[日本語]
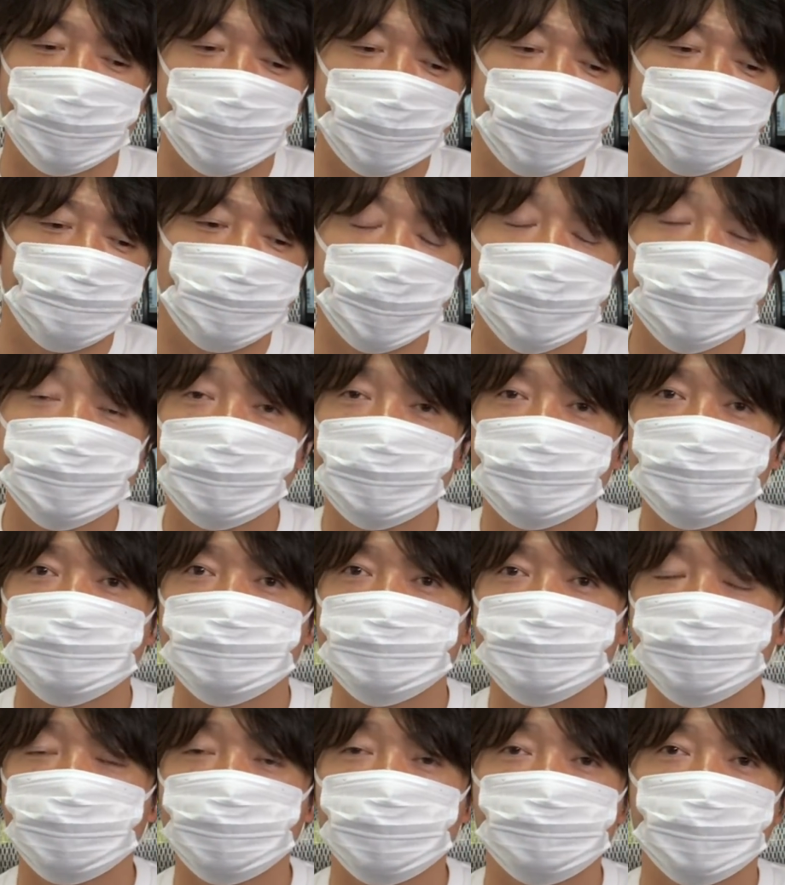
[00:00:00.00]
え
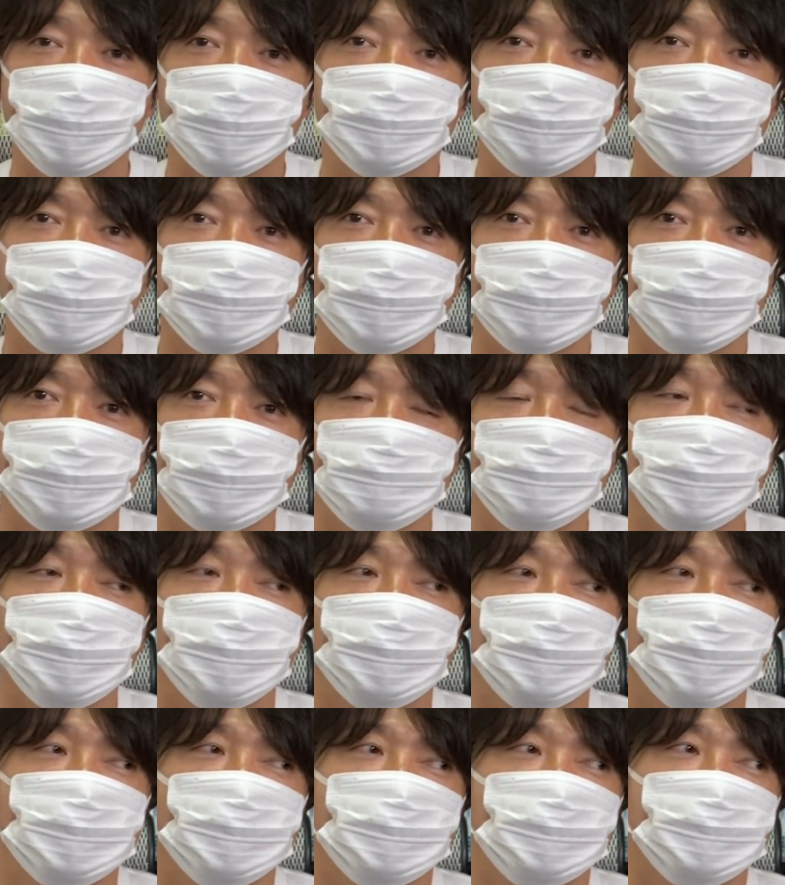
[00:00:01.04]
マザーズ相場になって
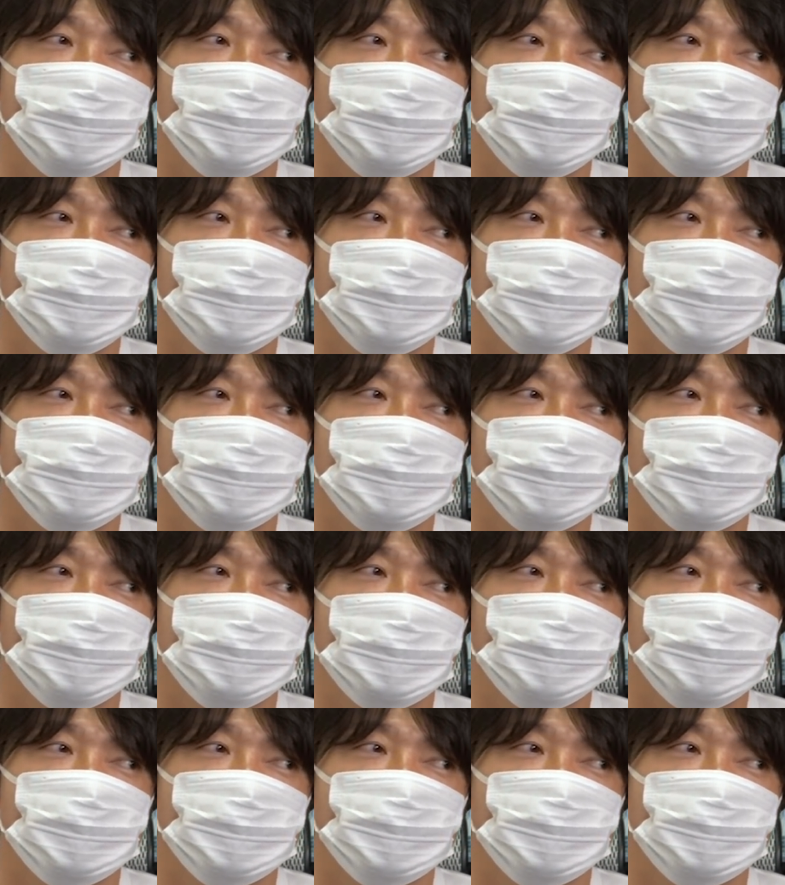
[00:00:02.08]
も、